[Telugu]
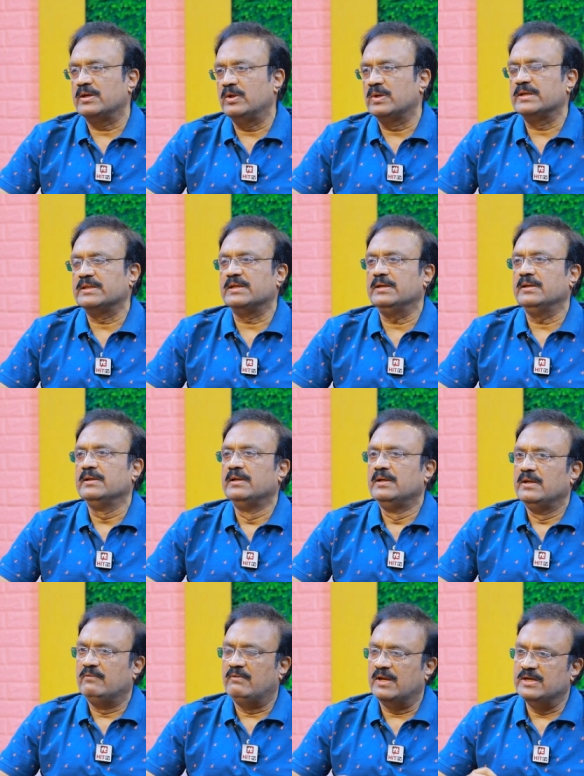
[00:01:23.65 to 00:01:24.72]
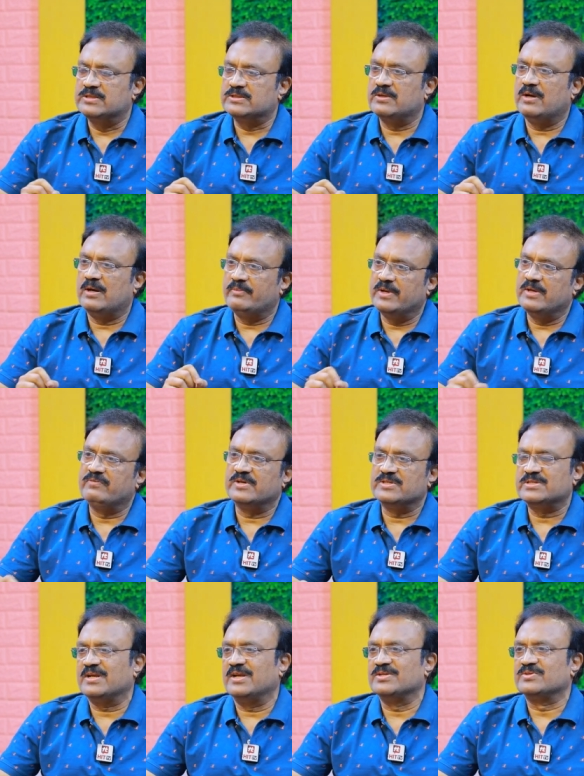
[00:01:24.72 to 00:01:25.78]
కల్కతా వాళ్ళ లిస్ట్లో ఆ పేరు
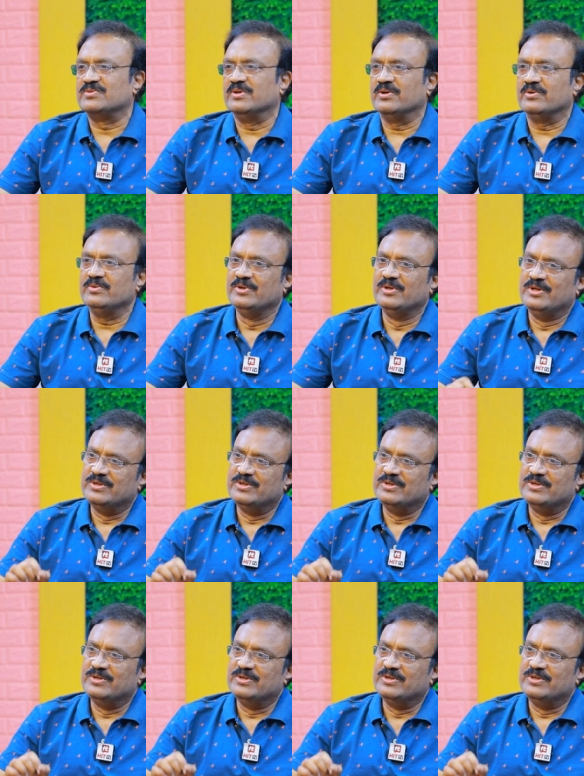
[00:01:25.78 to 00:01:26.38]
ఫస్ట్ రాసుకున్నారు